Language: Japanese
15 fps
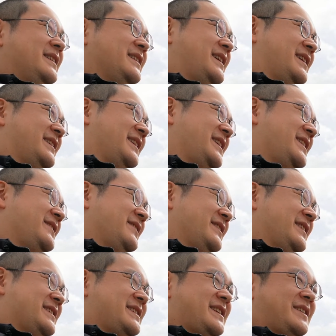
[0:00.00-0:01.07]
ができる
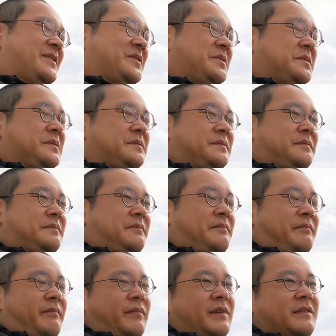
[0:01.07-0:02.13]
んですけど
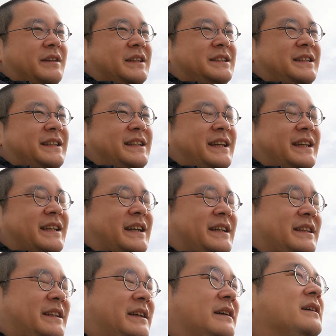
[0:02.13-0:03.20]
渡さなきゃいけない
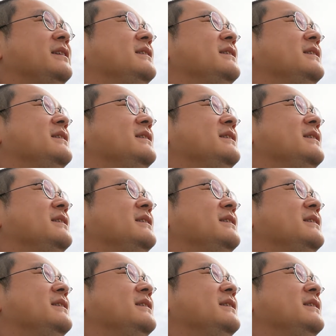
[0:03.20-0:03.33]
んでうん